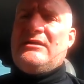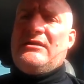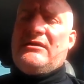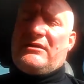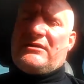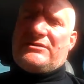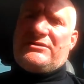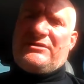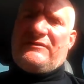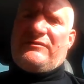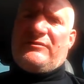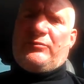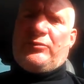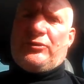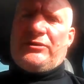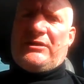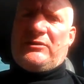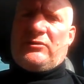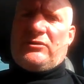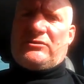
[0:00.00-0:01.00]
gdzie
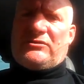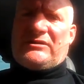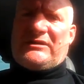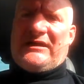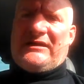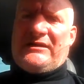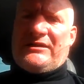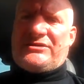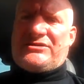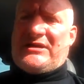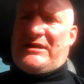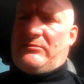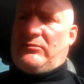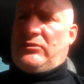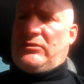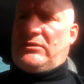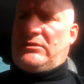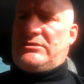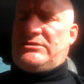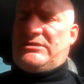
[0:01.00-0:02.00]
wypłynęło totalne
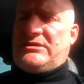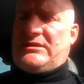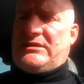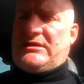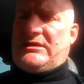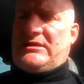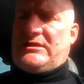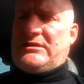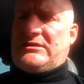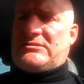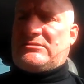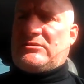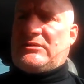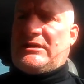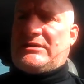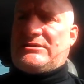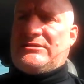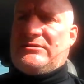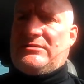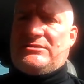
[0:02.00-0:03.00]
szambo, gdzie
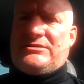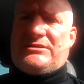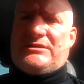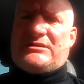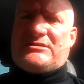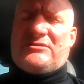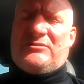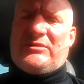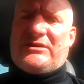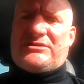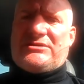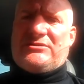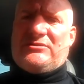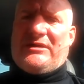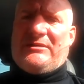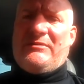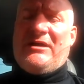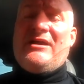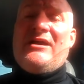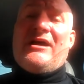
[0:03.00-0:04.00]
słuchajcie, no dzisiaj
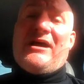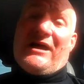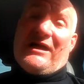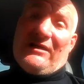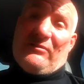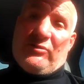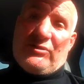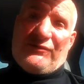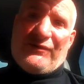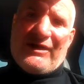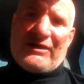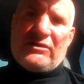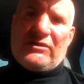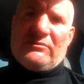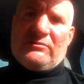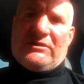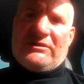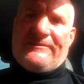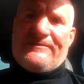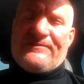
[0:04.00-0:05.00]
zobaczyłem, albo
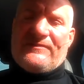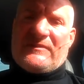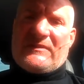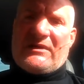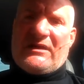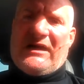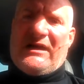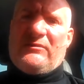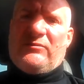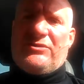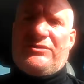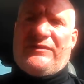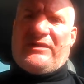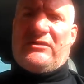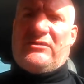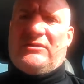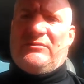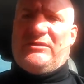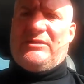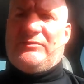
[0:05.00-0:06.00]
świadomie, albo
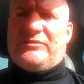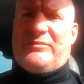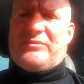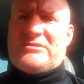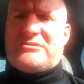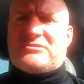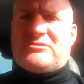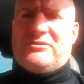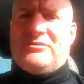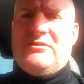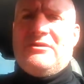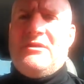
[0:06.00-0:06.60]
świadomie po prostu